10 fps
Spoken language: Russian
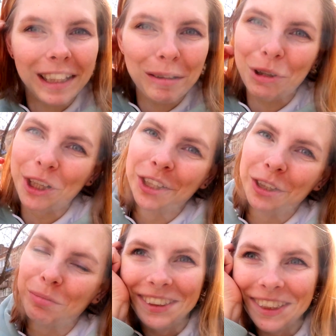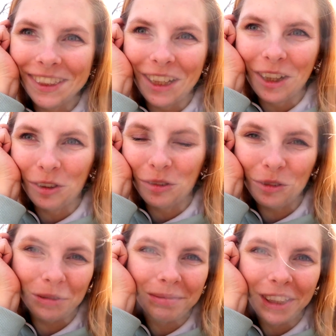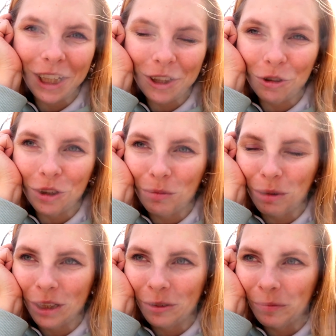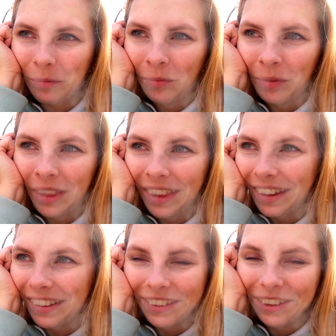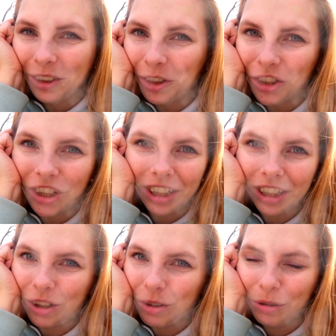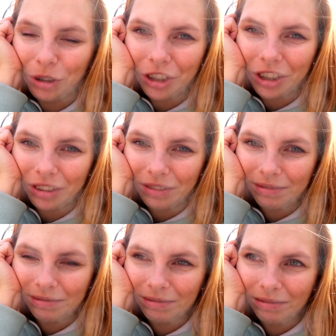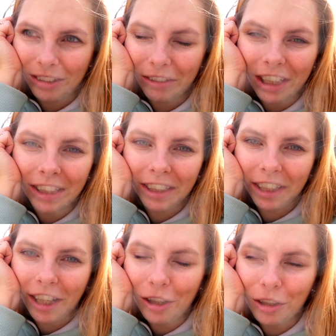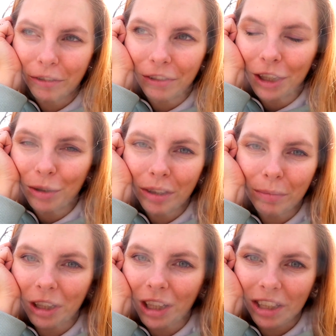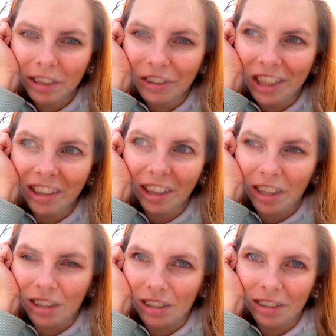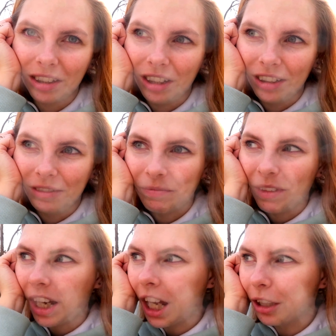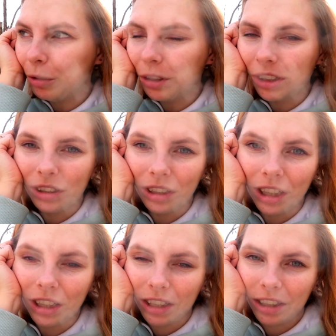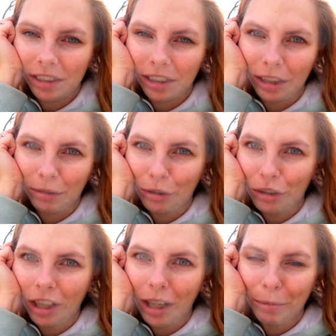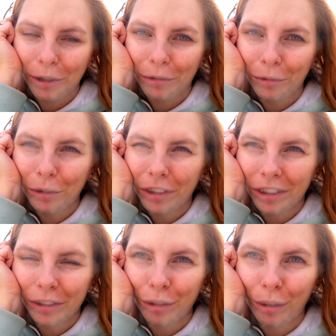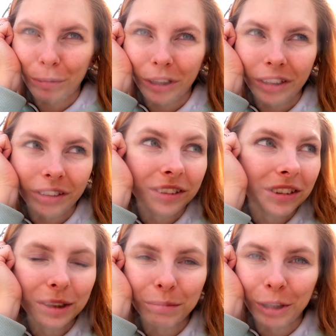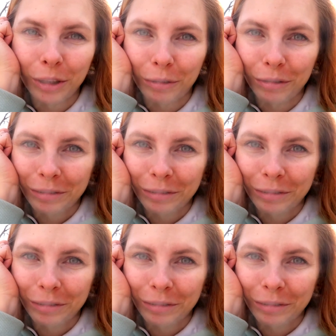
домашняя. Не знаю, ну, не хочу снимать. Но жарко очень. 20 градусов, на солнце, мне кажется, все 30. А люди, некоторые детей вот в шапках, в куртках теплых, смотрю,